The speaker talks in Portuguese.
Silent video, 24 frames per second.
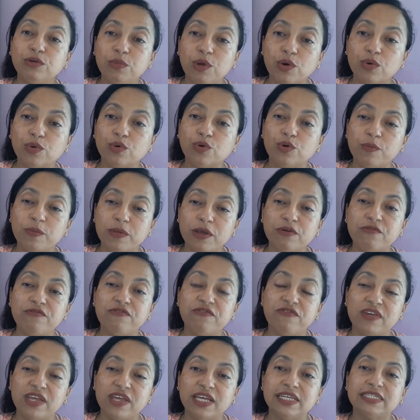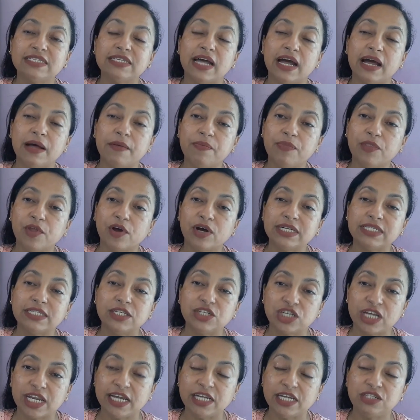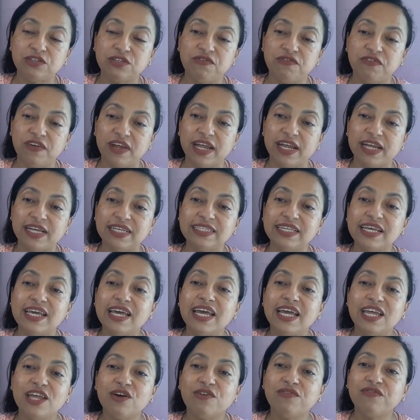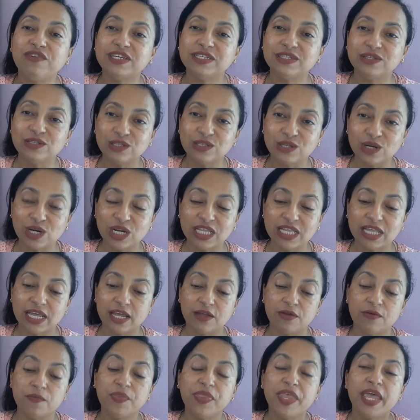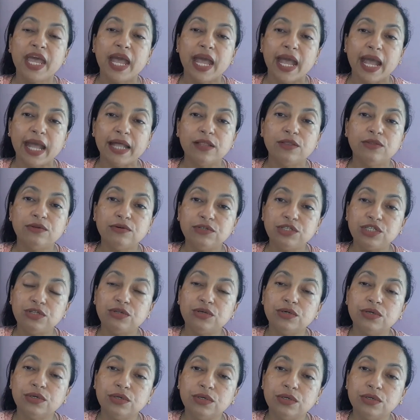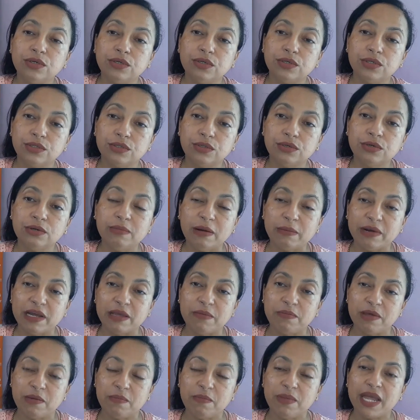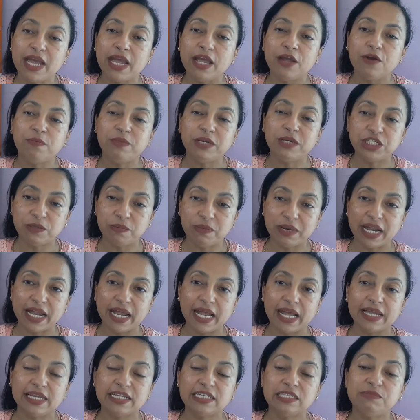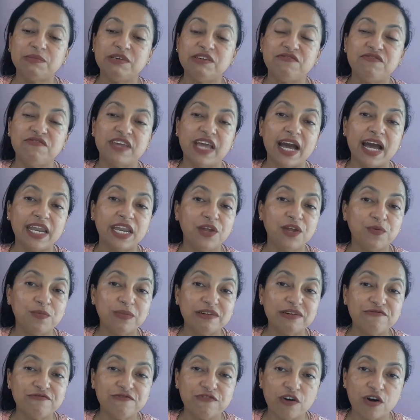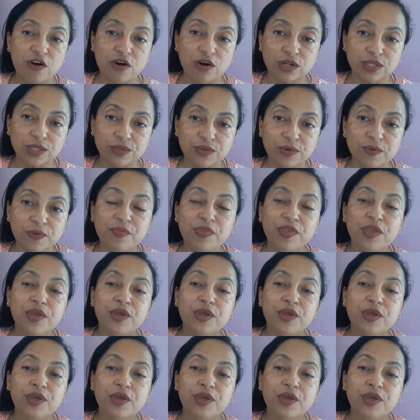no meu grupo eu fiz, a nossa gerente fez e eu fiz o sorteio. Do, do, do mamãe bebê, eu pedi para elas me enviarem uma foto